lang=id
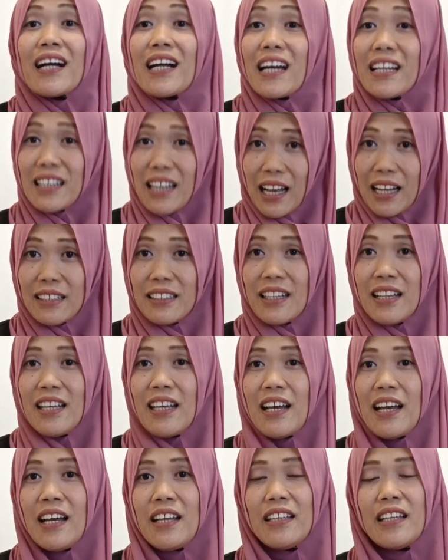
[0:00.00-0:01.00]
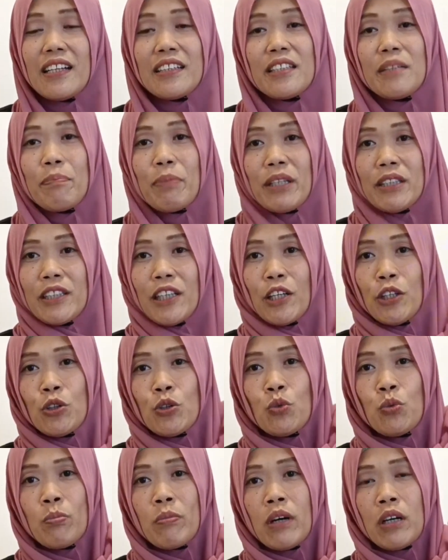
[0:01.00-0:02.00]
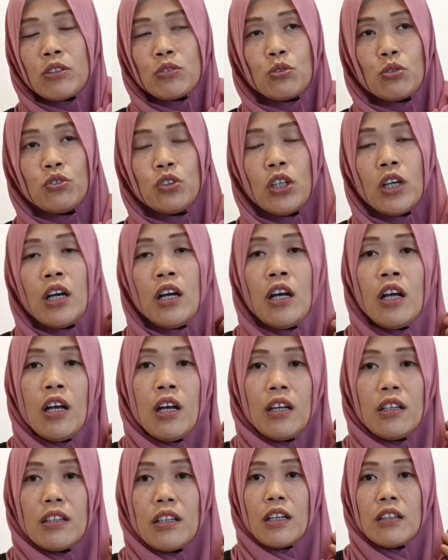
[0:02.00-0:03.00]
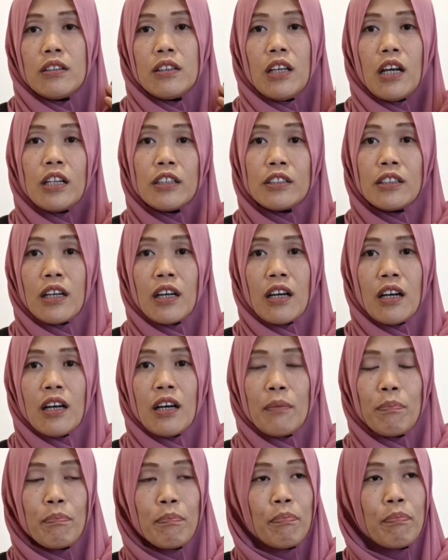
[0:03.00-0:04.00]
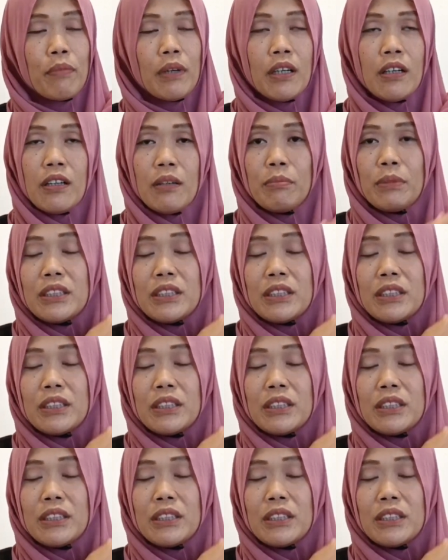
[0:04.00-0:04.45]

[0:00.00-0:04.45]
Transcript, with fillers: kan ada ya yang di PT itu maksudnya nanti ada e,